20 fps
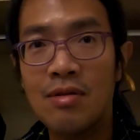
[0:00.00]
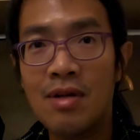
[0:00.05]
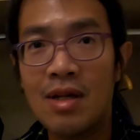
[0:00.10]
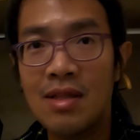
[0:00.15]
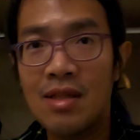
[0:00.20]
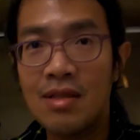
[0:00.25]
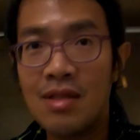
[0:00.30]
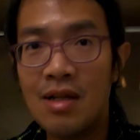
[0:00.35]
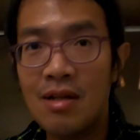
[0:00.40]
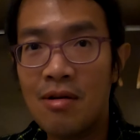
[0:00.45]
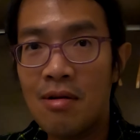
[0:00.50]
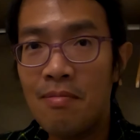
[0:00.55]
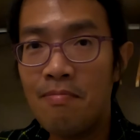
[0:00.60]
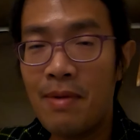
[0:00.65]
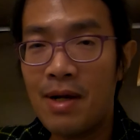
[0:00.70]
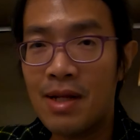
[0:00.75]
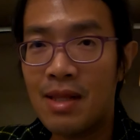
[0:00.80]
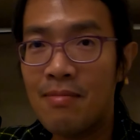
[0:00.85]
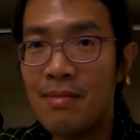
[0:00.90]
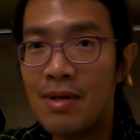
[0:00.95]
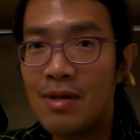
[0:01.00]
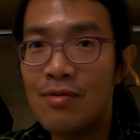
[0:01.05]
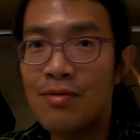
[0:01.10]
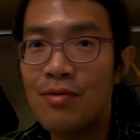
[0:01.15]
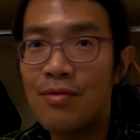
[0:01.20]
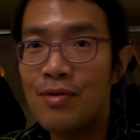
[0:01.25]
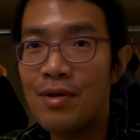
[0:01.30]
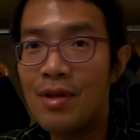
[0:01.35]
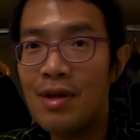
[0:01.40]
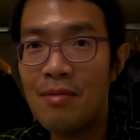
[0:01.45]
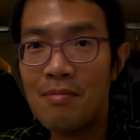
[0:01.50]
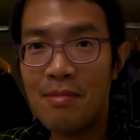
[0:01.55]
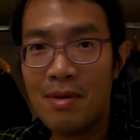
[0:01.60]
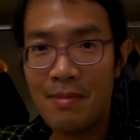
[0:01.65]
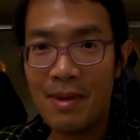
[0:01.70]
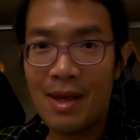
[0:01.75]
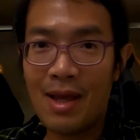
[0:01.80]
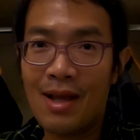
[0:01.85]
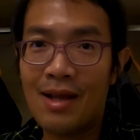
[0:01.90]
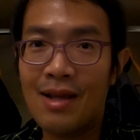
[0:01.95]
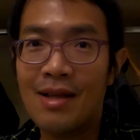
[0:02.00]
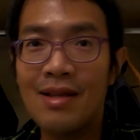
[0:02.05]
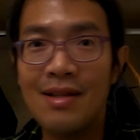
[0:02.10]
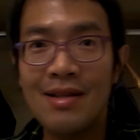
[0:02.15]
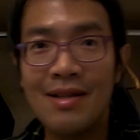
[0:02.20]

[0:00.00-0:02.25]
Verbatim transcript: ต้องการฮีเตอร์แล้วก็เปิดที่มันอุ่นๆนะเอามือไปอัง